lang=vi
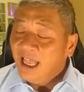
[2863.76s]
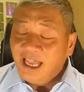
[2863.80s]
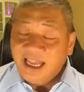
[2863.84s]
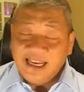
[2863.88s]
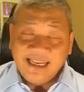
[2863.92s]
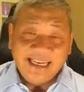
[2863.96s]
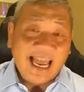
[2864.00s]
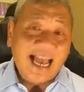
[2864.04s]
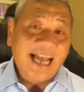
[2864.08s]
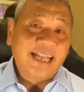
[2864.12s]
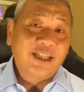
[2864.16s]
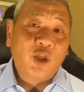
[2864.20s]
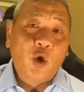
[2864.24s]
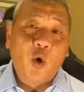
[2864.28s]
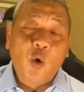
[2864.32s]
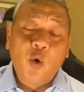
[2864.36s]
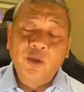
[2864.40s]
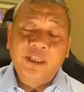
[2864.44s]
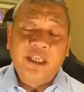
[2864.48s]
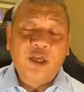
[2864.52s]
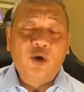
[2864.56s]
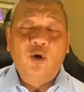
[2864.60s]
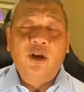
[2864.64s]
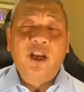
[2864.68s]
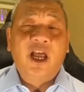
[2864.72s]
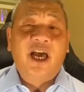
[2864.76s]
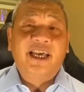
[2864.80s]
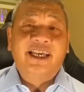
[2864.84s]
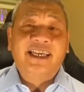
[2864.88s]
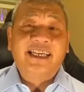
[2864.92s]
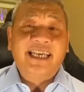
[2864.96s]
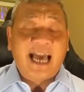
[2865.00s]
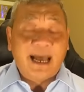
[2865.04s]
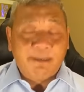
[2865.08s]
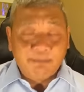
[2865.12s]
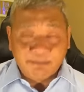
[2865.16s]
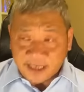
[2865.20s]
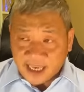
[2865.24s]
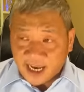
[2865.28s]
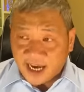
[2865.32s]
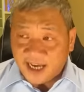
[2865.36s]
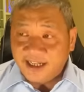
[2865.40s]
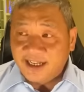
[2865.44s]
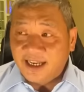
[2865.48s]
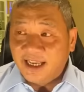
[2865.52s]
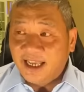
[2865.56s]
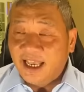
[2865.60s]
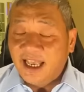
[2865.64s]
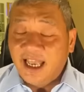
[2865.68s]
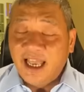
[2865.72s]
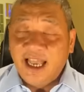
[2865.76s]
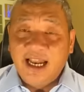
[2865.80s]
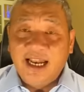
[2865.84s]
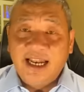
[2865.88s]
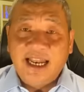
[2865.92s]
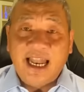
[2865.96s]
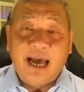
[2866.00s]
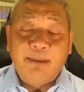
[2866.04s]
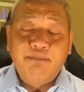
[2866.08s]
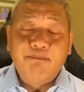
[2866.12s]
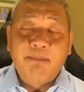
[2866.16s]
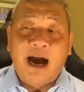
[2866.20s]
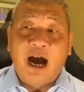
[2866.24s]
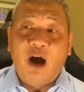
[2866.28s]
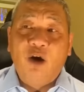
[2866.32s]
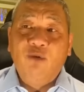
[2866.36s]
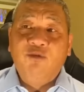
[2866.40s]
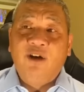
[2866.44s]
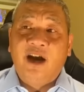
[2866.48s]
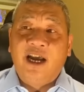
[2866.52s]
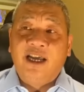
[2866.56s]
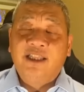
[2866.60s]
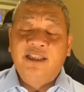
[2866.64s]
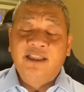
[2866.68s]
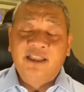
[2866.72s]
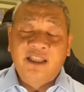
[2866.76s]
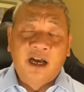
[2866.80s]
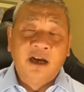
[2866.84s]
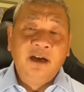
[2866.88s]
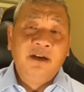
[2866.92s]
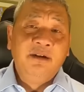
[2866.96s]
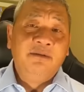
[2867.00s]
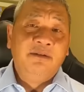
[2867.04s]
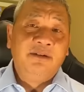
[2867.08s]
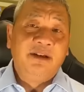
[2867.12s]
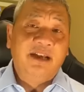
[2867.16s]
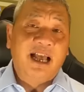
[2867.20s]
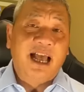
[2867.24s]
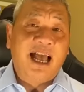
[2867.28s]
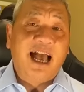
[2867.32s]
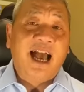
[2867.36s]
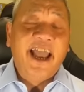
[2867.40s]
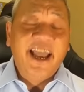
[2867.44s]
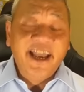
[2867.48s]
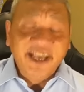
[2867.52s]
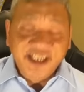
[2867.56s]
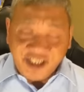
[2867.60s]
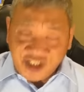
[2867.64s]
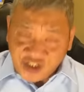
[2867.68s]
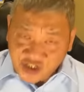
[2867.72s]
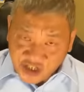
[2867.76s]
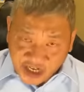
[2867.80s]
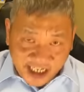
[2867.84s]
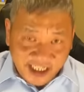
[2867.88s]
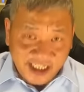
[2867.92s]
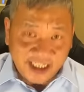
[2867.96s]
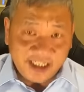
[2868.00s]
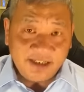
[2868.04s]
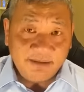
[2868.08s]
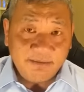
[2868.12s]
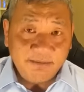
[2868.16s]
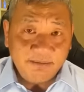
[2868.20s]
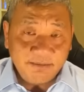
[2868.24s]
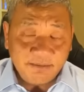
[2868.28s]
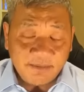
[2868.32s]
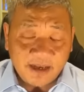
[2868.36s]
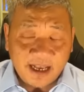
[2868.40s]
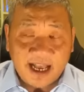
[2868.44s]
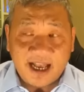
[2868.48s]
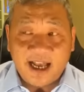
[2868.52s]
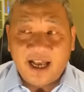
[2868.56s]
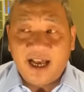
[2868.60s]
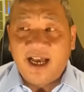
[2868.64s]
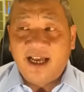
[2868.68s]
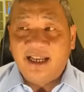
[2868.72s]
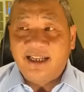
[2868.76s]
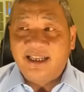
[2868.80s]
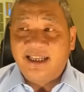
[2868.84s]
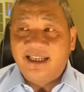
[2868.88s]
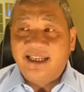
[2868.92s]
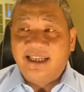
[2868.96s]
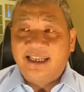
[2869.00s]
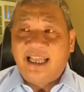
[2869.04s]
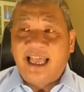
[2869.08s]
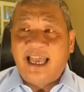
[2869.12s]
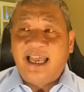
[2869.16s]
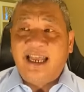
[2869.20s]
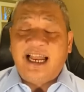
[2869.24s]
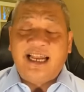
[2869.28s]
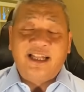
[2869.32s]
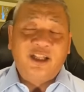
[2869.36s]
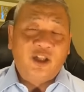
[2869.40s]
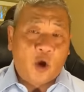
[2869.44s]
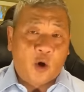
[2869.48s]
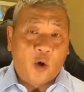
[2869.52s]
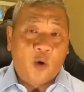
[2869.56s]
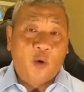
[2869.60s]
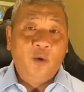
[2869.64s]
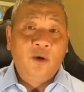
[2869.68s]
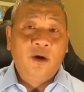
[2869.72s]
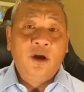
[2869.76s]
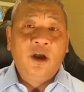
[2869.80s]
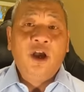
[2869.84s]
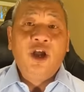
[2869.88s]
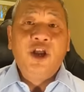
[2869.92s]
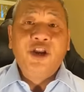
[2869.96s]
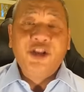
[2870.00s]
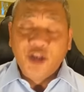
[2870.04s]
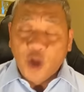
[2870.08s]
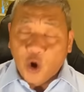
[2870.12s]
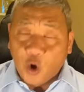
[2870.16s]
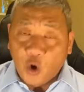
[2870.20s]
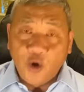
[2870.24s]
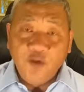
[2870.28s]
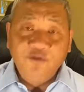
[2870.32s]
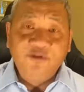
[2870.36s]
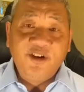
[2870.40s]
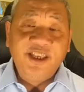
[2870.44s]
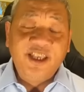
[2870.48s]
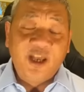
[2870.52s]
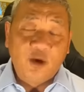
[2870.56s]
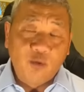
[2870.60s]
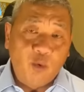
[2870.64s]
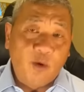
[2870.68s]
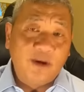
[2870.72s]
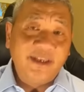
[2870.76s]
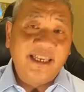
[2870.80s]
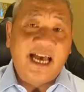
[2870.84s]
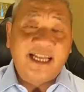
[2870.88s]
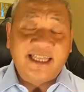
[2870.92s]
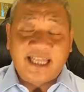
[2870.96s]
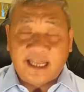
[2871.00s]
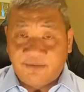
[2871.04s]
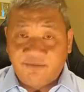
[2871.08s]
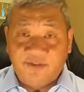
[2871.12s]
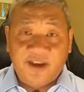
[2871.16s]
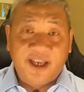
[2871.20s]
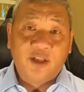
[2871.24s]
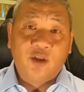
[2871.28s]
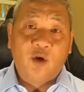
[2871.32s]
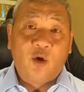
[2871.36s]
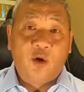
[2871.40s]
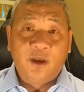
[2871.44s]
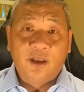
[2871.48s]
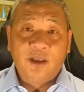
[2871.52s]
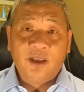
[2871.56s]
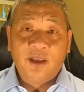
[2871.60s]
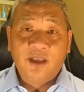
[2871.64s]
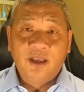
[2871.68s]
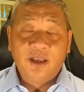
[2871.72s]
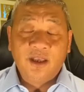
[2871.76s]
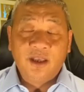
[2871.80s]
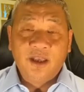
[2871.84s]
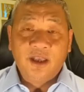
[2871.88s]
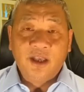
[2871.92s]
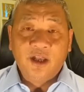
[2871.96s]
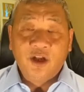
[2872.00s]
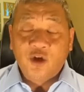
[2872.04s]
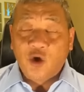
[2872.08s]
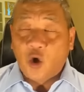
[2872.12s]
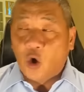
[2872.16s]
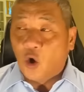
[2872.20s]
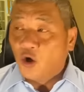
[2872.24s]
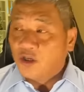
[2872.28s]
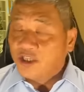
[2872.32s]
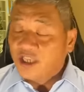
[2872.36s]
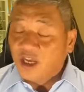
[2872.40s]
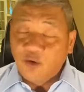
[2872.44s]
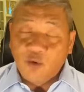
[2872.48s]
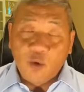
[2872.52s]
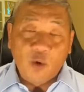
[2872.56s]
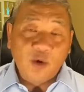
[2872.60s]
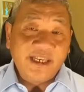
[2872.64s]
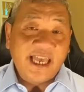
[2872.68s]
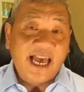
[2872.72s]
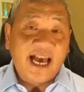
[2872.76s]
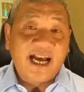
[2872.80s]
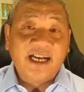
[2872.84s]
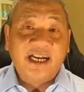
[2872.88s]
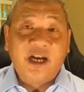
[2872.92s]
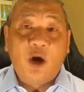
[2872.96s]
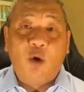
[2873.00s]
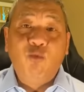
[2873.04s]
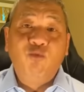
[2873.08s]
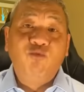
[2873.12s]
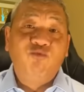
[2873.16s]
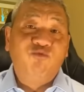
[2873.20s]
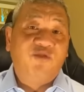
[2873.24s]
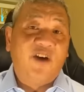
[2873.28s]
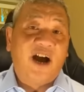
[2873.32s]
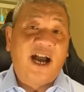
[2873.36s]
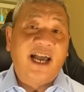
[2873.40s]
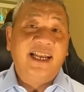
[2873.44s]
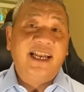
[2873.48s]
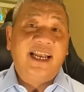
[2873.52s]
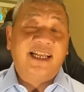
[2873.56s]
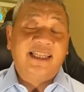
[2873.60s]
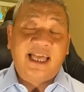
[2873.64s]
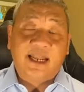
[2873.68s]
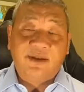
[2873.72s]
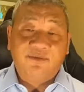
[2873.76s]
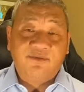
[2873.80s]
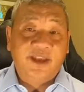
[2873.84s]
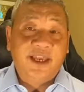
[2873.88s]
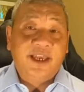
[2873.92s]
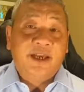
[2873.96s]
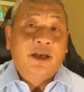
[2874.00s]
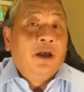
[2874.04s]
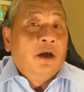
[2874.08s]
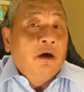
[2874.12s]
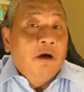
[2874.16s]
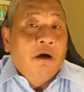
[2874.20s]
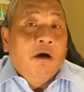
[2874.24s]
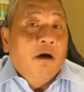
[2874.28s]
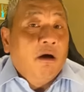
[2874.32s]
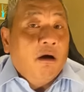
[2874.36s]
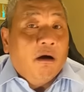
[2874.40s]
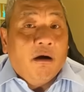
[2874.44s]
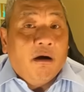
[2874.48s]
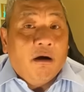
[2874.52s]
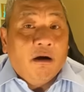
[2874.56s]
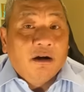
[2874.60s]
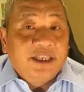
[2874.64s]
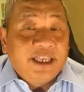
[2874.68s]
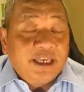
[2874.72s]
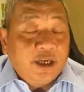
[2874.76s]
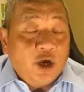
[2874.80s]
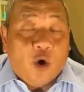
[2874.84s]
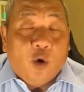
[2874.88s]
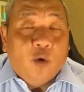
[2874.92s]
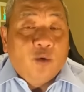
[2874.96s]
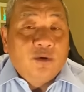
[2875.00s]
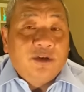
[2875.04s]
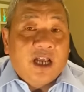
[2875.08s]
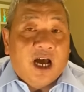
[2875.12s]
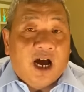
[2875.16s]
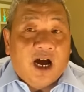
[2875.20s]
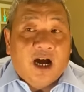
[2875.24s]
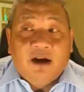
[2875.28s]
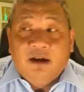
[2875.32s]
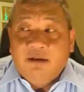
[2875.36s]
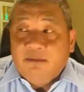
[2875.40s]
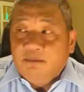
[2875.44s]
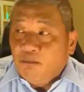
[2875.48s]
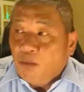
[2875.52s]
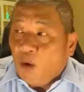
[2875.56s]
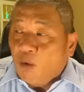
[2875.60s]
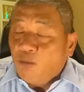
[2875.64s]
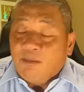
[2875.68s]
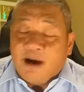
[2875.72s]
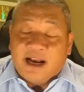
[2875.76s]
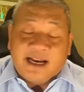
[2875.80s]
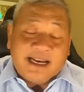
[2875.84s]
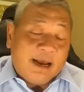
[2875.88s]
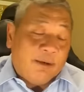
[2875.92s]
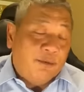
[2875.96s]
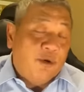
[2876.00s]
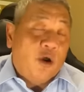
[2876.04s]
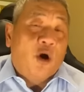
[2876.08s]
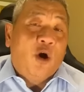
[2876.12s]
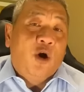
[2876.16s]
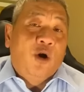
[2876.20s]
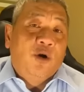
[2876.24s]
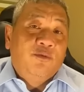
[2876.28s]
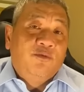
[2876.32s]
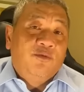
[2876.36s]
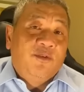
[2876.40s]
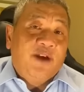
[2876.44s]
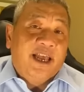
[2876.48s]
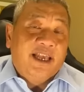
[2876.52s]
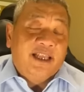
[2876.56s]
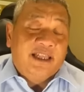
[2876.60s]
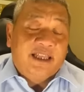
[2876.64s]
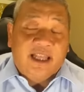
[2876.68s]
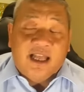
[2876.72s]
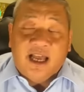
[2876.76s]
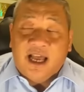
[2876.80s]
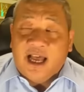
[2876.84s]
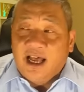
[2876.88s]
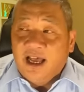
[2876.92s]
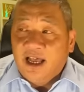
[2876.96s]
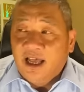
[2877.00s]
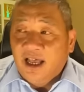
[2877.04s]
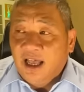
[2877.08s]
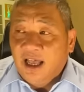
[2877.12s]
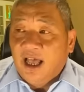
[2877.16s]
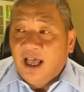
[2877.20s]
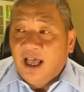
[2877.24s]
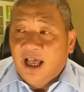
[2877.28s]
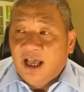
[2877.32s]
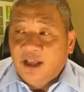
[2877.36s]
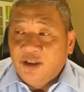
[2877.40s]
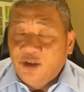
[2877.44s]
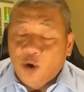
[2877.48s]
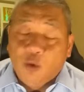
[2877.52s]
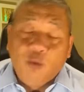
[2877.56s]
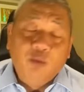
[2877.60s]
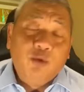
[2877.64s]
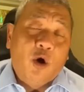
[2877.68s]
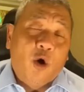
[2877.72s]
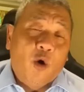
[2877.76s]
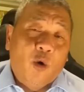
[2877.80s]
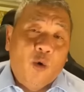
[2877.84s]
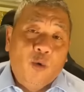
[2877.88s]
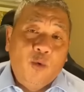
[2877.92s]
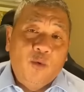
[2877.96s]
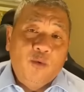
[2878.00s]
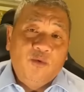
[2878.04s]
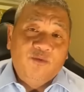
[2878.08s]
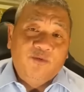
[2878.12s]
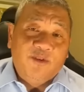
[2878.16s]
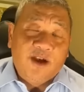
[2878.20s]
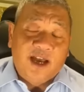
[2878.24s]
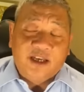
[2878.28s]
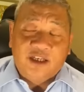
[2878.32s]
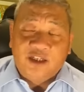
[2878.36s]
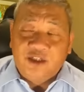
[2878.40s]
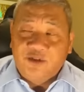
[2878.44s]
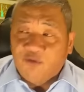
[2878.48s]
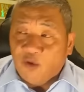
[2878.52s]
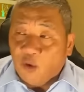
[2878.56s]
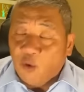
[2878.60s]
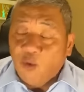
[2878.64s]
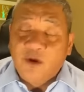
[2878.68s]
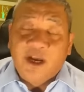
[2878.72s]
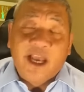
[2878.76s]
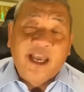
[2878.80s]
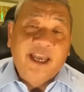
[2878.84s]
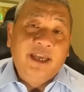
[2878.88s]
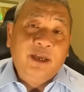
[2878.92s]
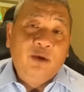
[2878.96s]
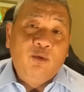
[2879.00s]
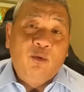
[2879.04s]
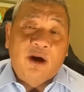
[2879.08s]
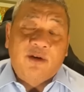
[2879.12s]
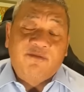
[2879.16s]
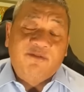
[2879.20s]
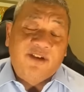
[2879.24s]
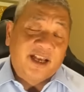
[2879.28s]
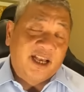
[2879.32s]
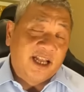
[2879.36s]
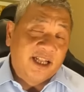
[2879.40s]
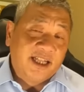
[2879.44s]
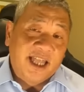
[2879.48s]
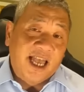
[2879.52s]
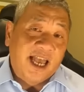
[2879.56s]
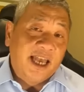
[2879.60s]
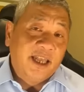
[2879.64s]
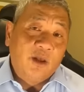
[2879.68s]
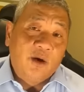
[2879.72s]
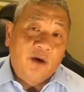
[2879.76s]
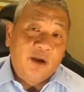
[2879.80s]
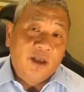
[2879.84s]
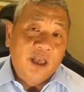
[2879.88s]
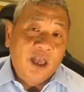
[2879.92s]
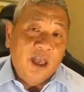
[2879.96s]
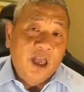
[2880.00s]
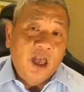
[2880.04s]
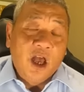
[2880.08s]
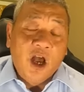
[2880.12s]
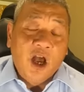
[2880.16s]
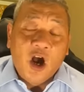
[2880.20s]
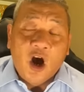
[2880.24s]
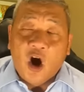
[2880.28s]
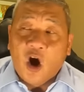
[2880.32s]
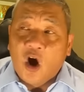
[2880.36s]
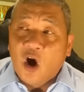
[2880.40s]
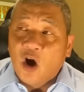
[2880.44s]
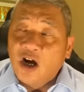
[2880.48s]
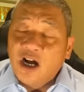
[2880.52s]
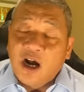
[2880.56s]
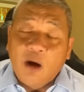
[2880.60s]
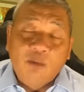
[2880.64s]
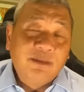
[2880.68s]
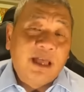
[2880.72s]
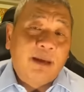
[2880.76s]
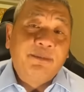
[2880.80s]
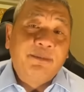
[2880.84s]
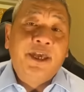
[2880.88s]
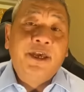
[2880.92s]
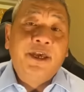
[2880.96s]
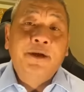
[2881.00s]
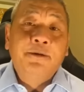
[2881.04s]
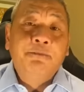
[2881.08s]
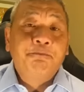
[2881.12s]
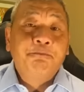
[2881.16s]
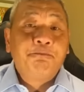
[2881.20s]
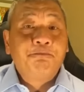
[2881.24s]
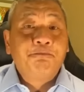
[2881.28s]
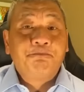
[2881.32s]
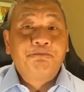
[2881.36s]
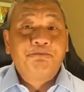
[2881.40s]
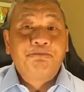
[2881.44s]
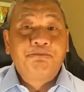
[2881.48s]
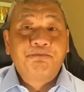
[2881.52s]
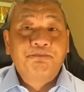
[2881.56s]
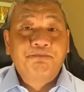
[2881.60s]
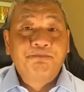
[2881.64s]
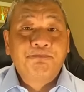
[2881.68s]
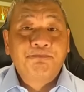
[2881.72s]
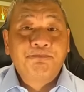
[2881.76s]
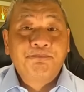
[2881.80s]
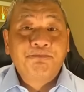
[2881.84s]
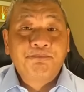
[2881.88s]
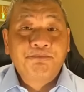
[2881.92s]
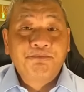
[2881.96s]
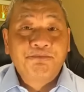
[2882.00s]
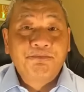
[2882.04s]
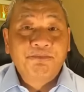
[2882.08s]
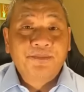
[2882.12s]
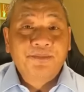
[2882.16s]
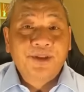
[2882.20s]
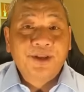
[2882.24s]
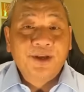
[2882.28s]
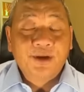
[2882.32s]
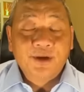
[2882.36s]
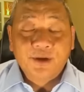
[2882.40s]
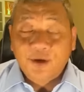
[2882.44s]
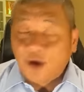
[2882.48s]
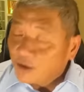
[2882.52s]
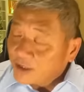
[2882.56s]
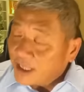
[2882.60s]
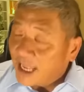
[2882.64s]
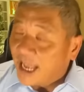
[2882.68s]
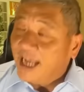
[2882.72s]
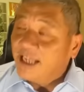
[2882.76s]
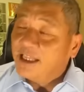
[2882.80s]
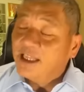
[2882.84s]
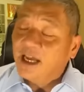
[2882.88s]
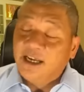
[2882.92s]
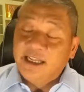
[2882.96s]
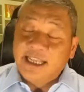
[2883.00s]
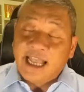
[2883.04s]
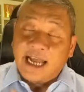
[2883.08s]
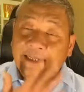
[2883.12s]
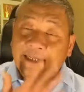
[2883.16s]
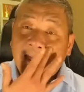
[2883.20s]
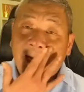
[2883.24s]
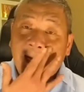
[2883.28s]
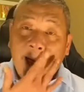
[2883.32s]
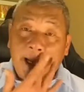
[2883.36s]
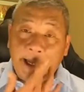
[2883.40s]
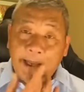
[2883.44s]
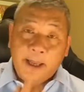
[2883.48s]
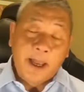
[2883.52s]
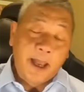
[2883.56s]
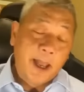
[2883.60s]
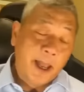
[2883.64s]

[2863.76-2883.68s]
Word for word: nato chỉ có lời cam kết là bảo vệ từng inches à, cái lãnh thổ đối với những quốc gia thành viên thôi còn những quốc gia không phải là thành viên họ chỉ hỗ trợ một mặt nào đó về à, dụng cụ về vũ khí hoặc về kinh tế thôi họ không tham chiến có thể thời gian tới